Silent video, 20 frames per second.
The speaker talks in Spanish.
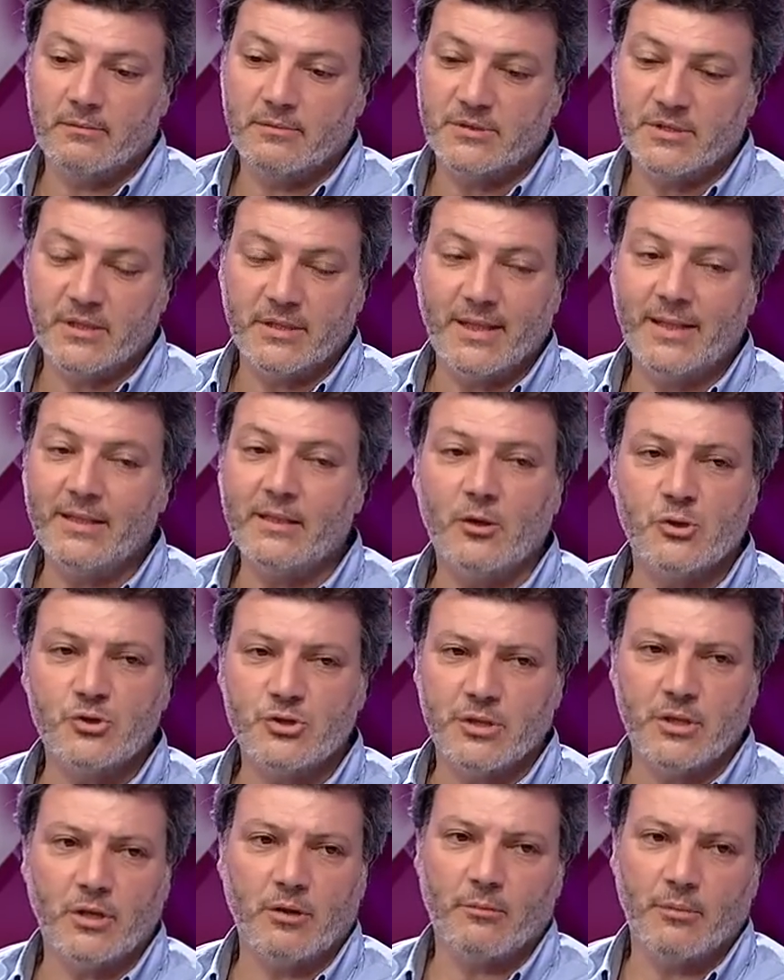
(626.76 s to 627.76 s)
70,
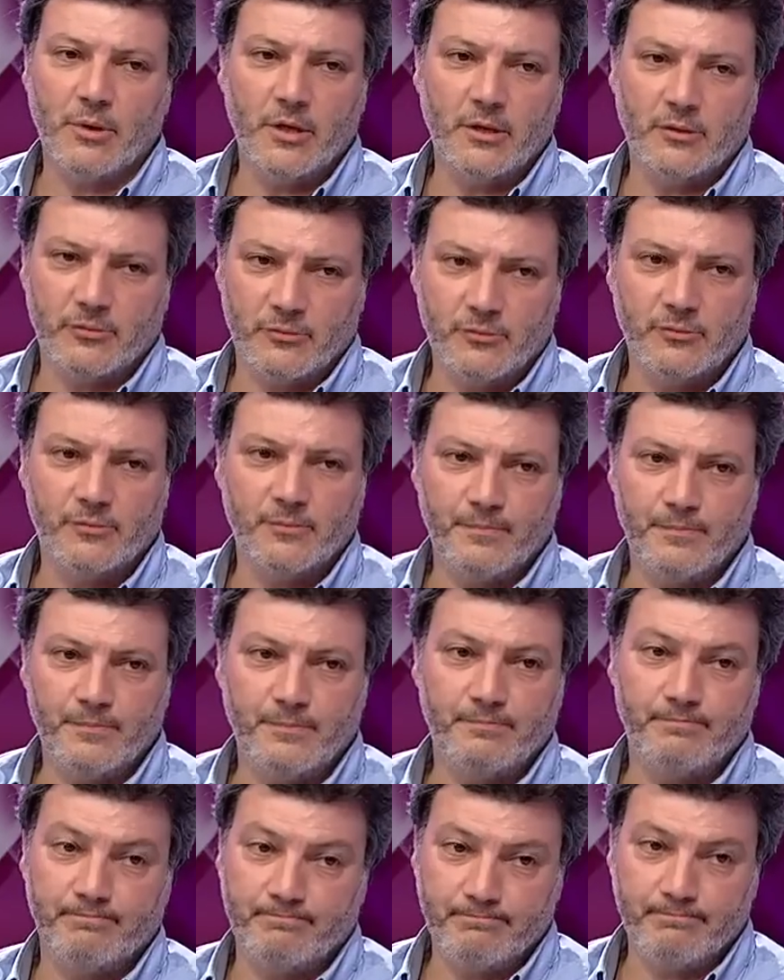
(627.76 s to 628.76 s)
80 compañeros.
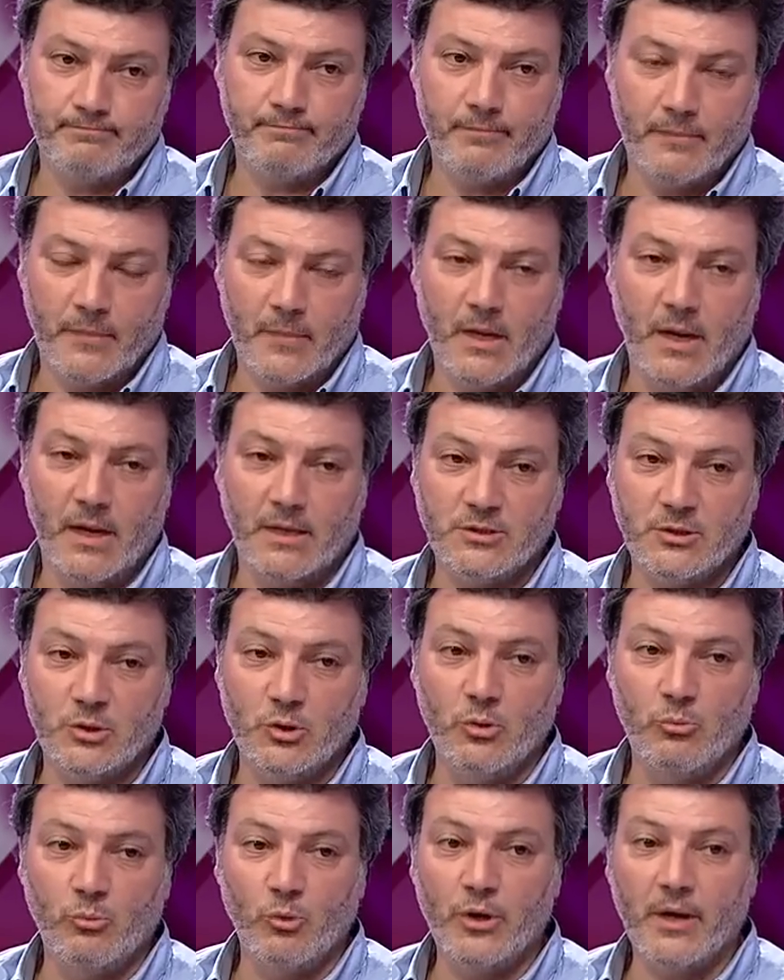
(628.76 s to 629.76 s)
Ha
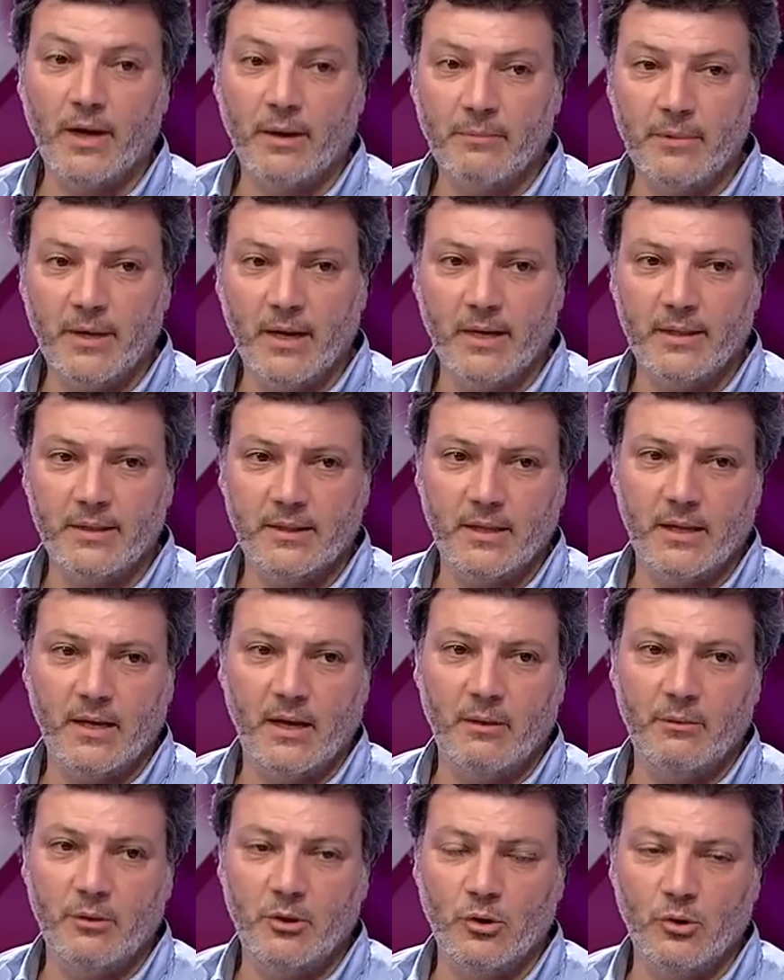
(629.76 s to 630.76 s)
sido muy
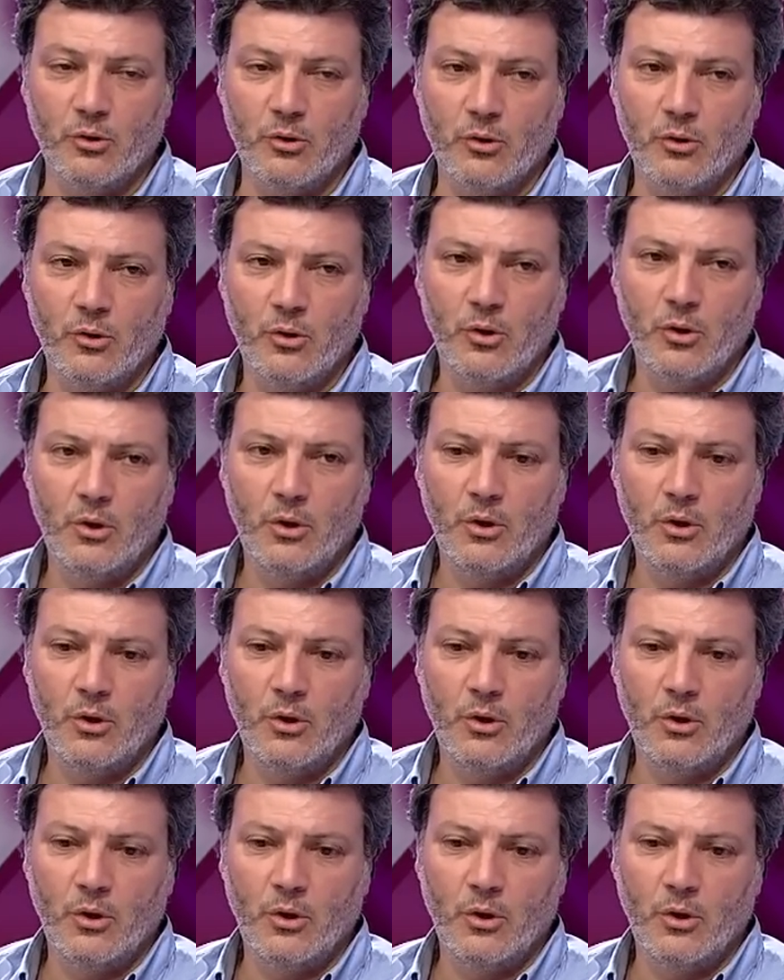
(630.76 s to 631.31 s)
cambiante, ha habido